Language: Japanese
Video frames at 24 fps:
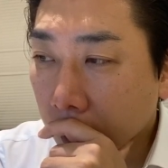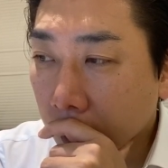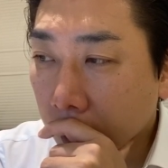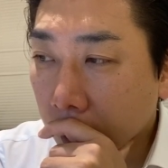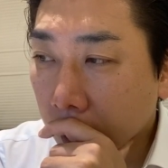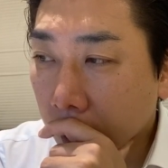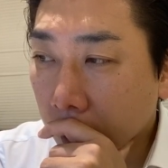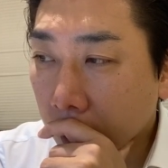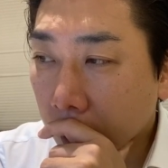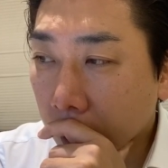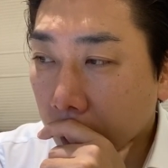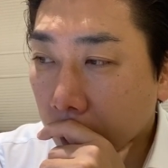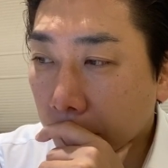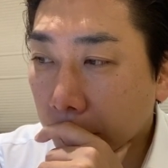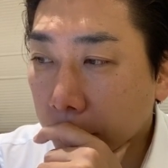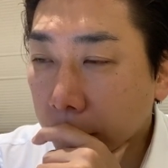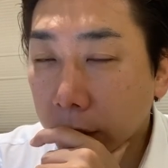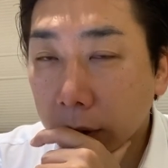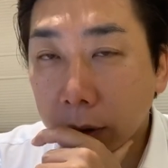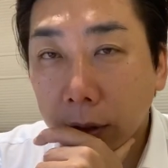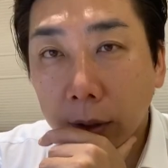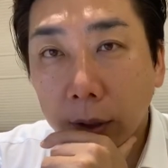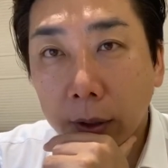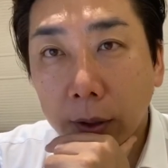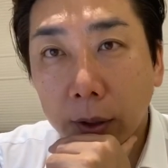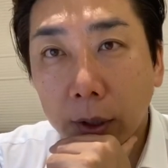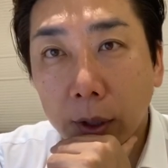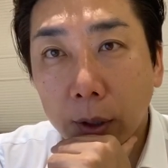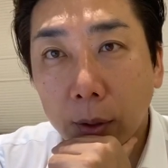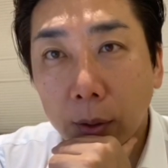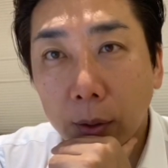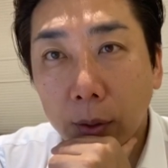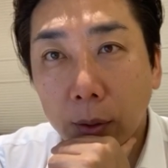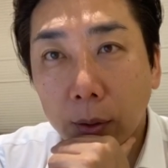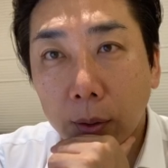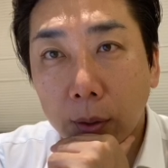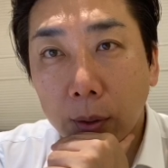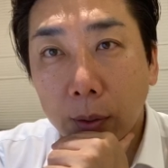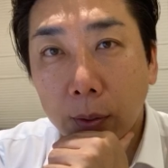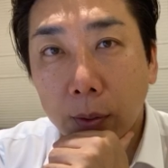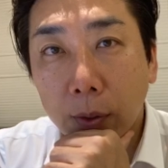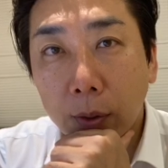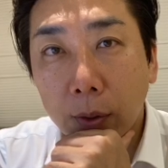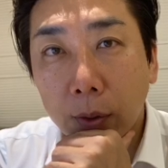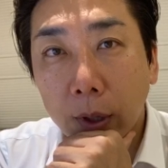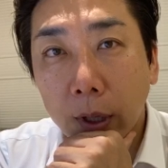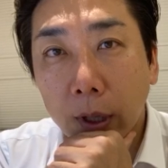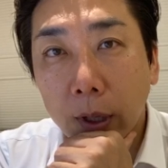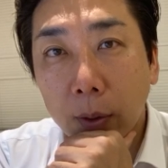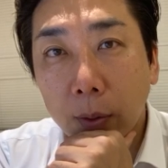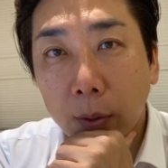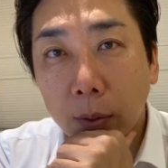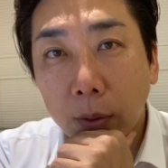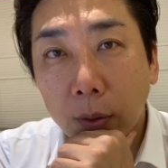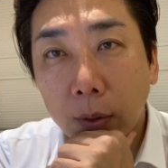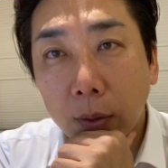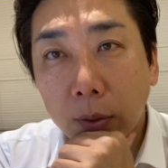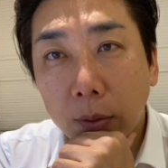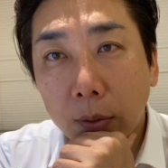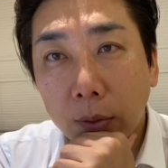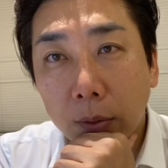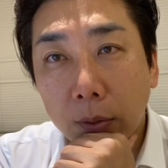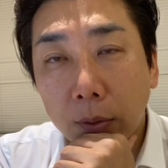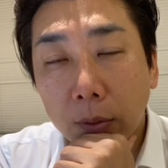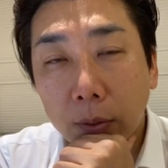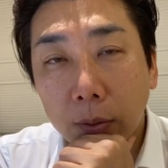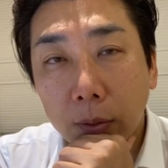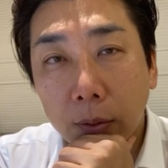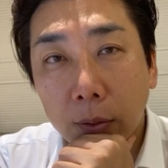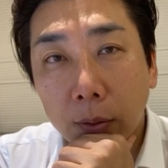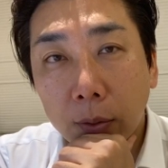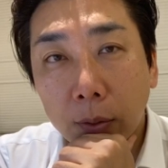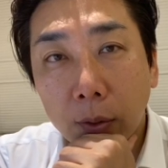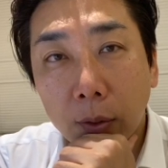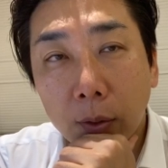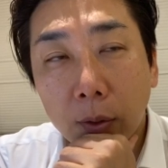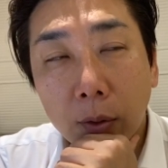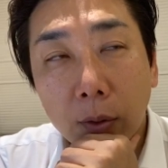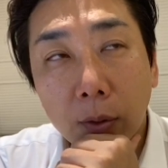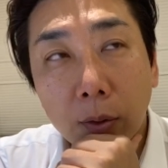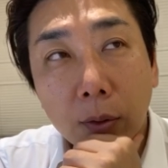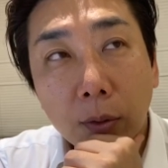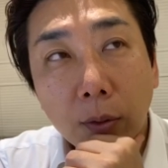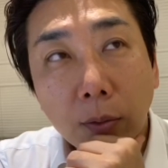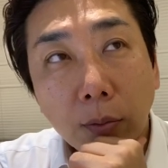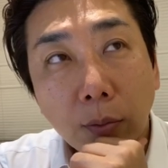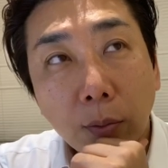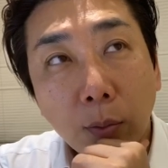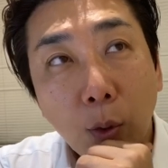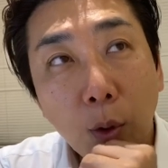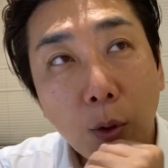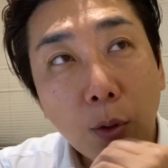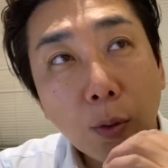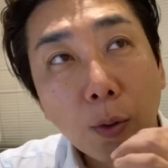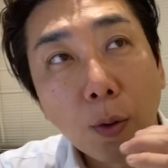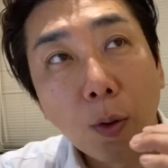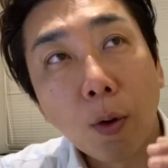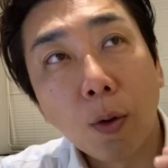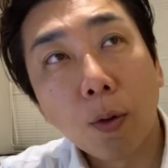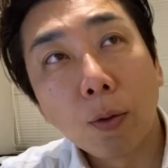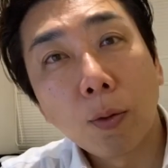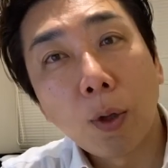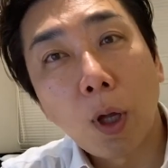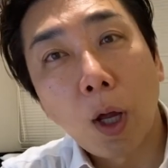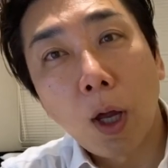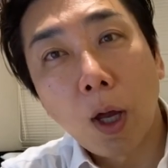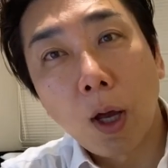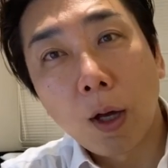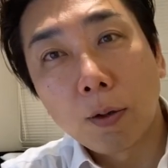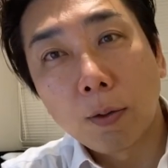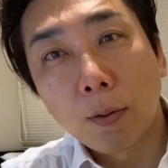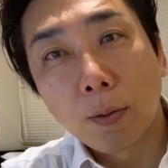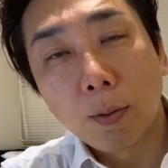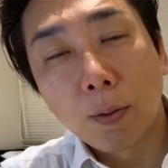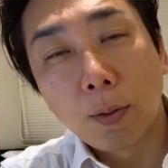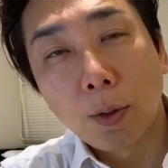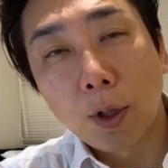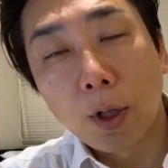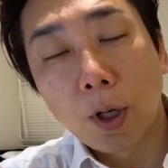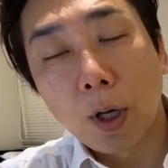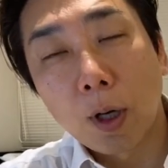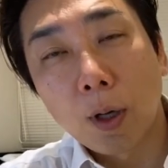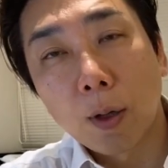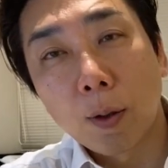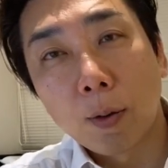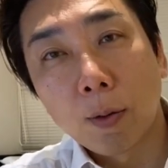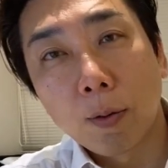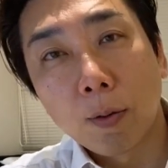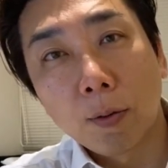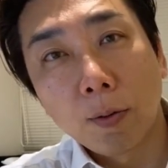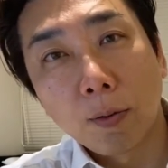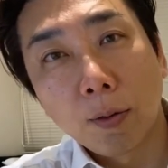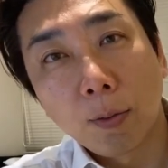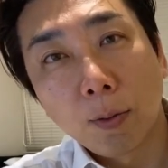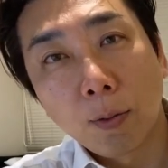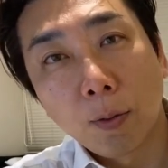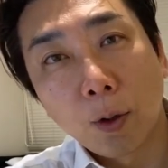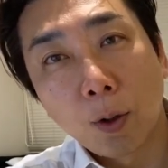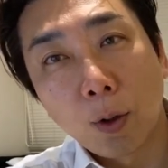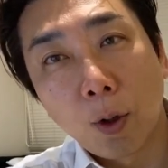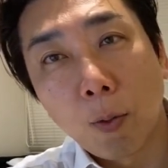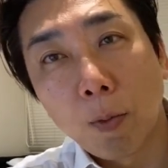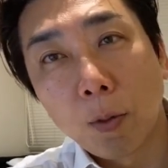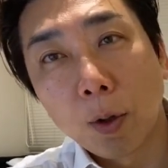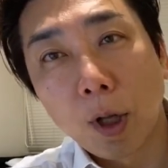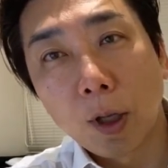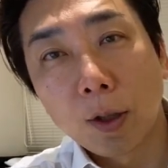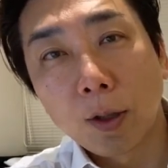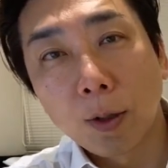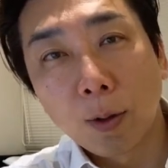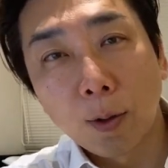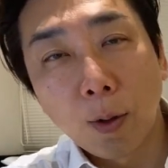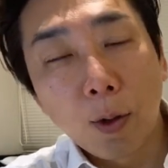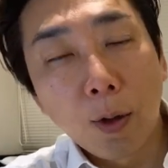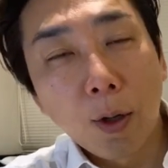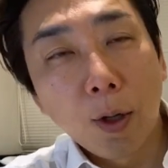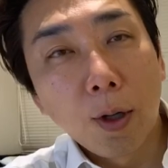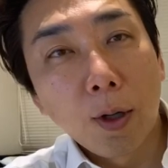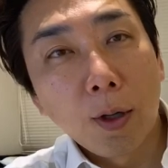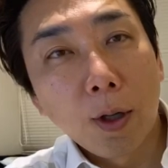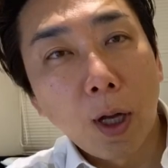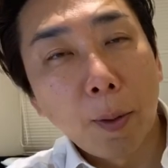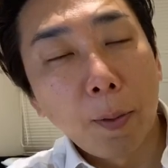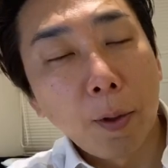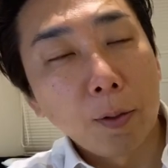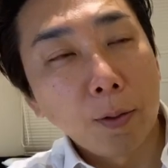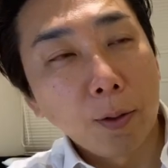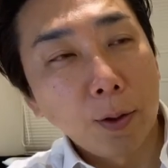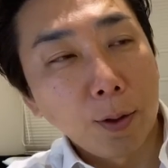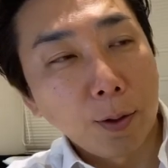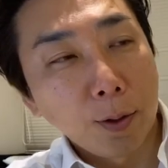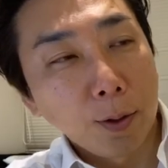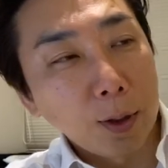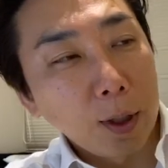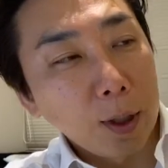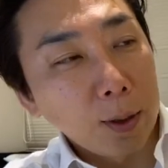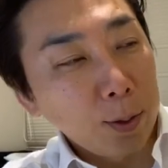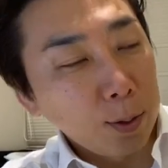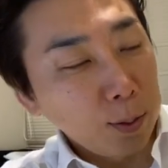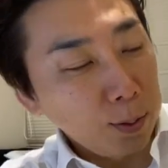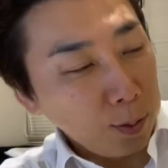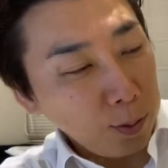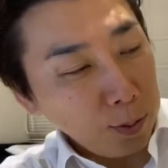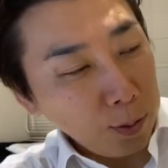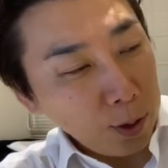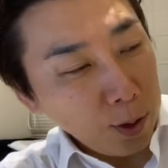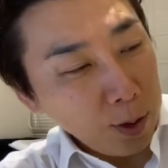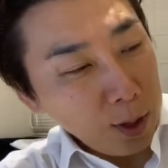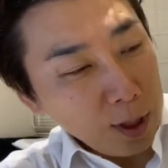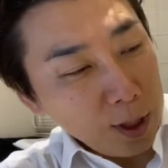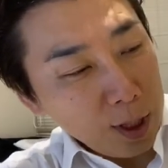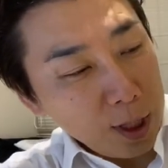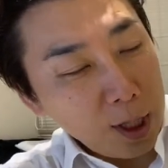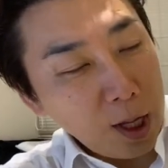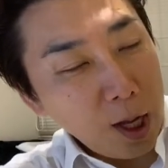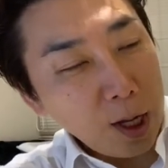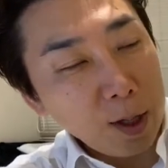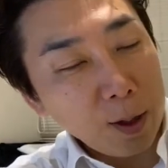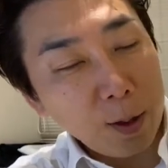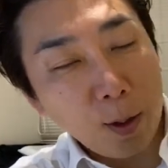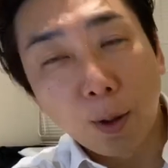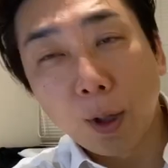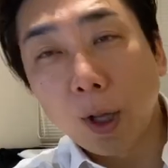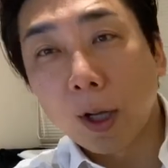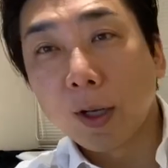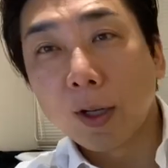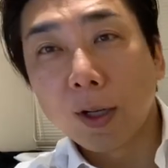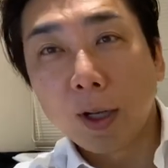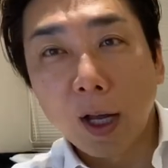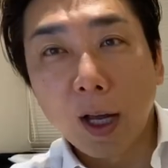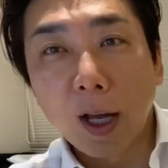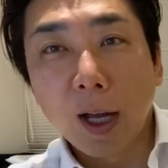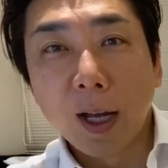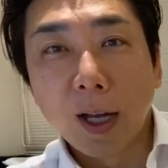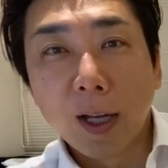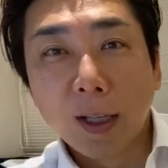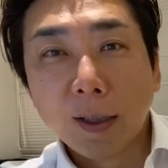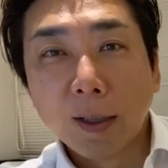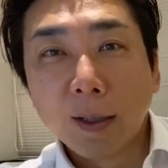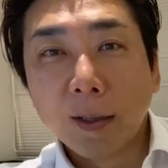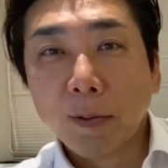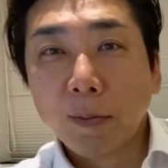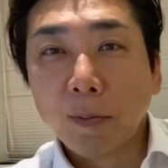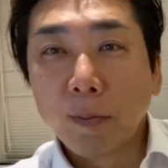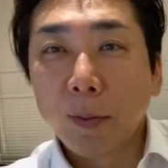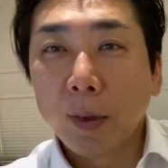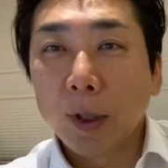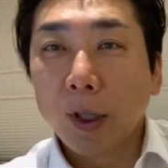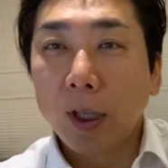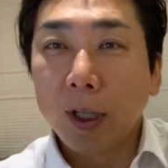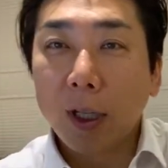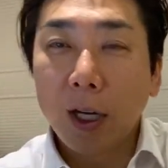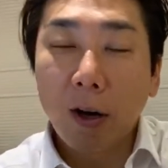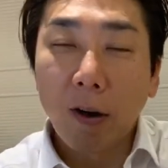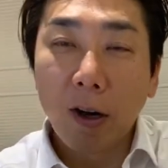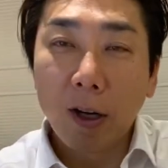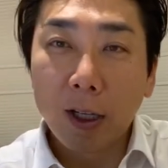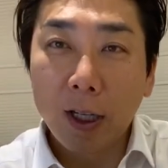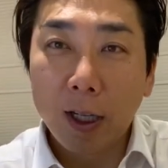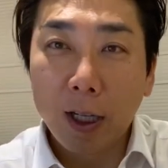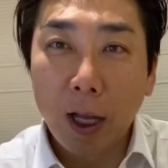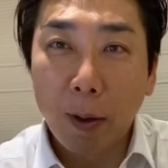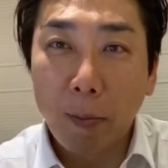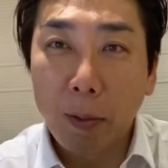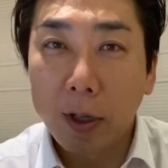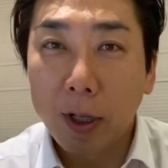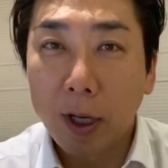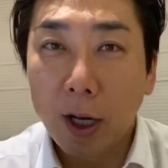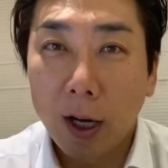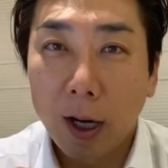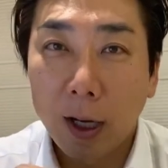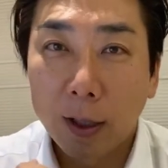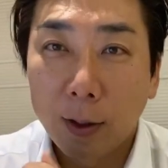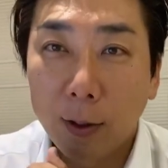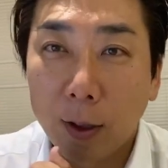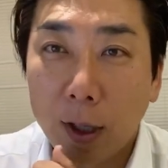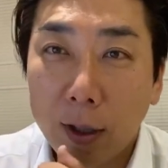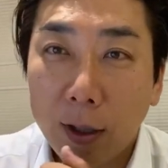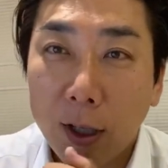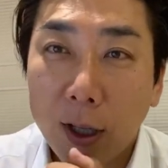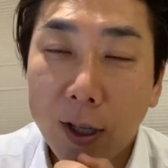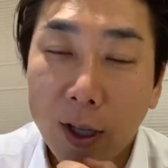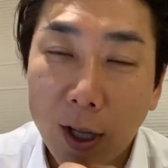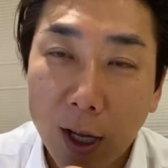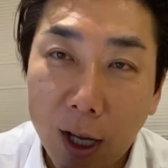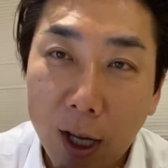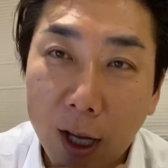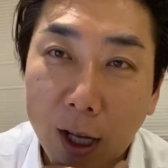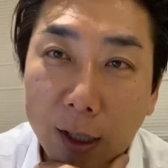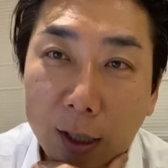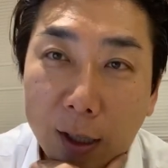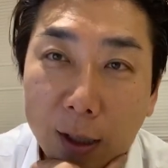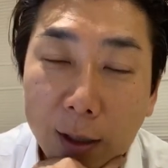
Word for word: えー、山崎先生のご講演をこの僕の大学の時からの友達の山口君が左隣で右側に鍋ちゃんが座ってて